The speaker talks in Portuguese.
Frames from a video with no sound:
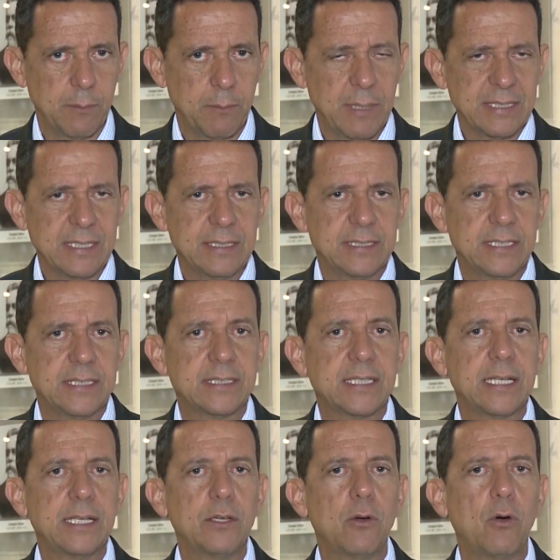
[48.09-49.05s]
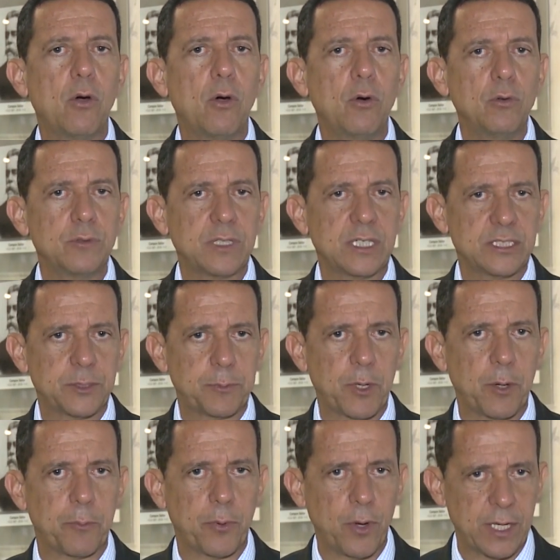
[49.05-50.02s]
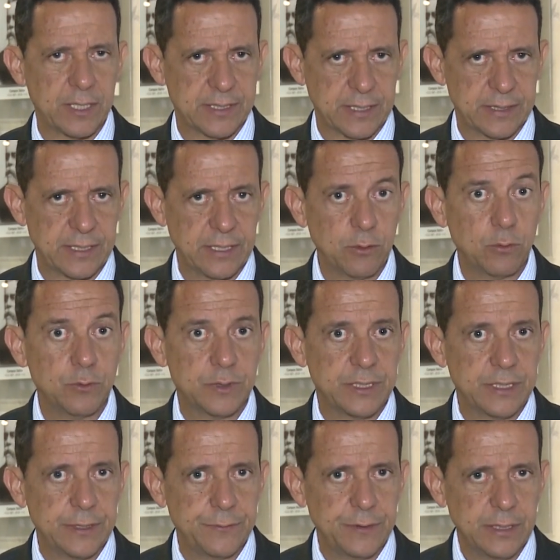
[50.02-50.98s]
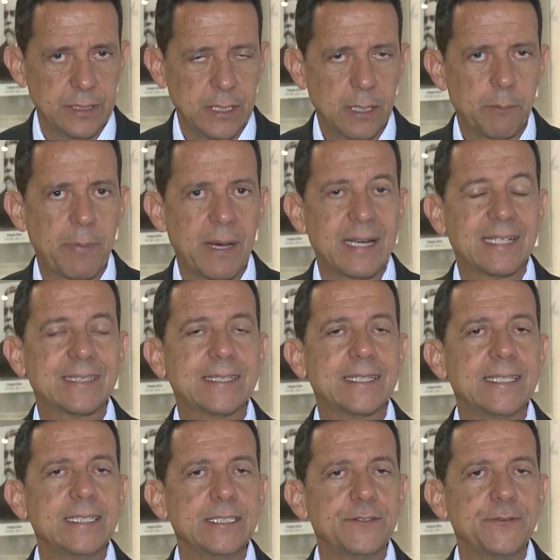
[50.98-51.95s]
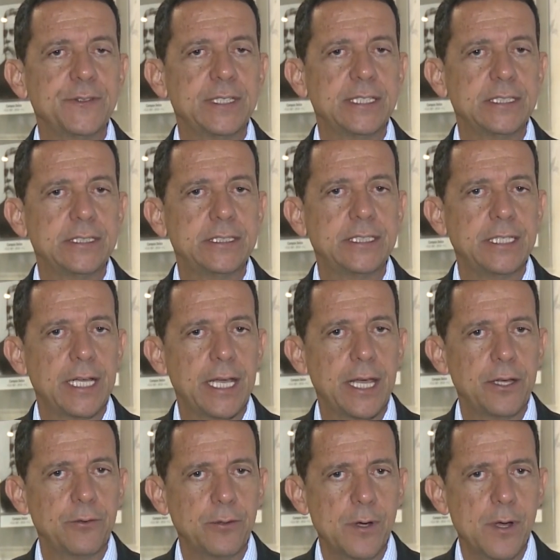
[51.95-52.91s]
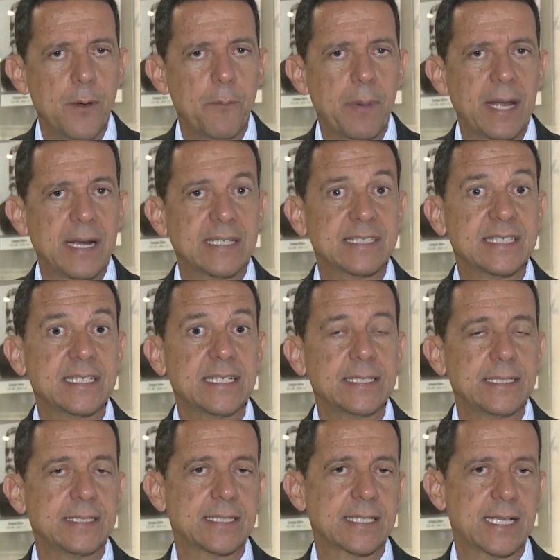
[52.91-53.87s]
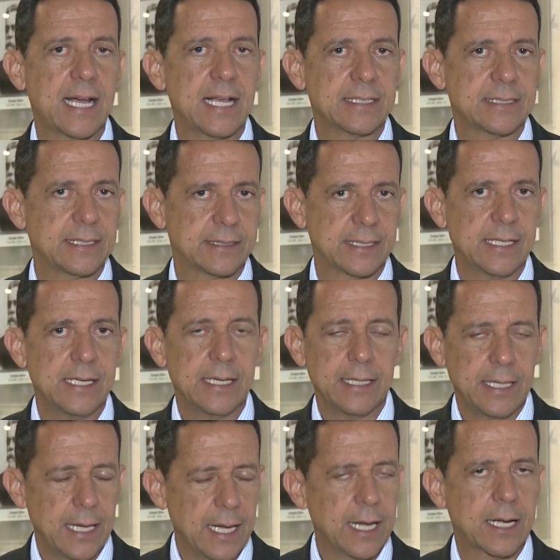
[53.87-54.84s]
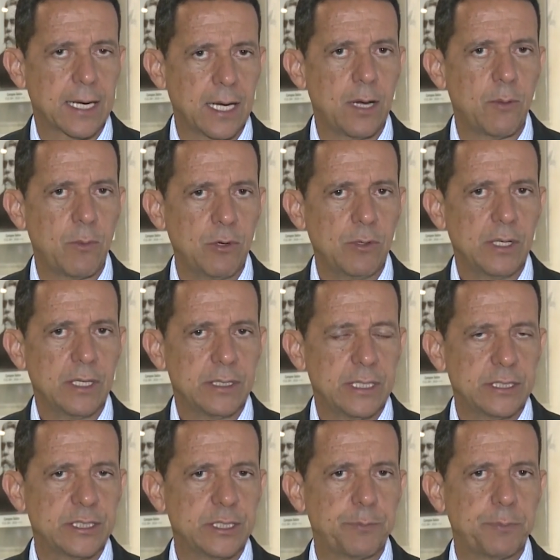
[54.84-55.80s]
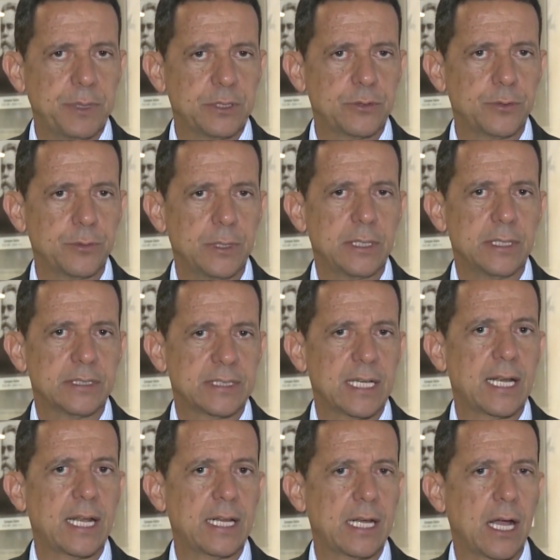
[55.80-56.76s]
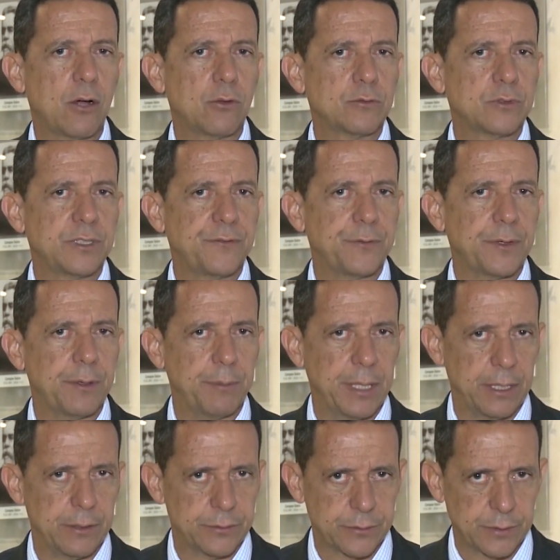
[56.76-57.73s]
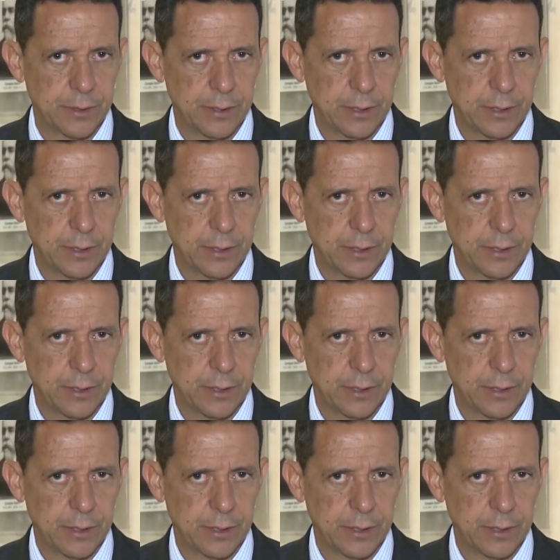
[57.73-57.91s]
Mas existem outras propostas, inclusive para transferir dinheiro para as santas casas que reclamam deste piso salarial dos enfermeiros.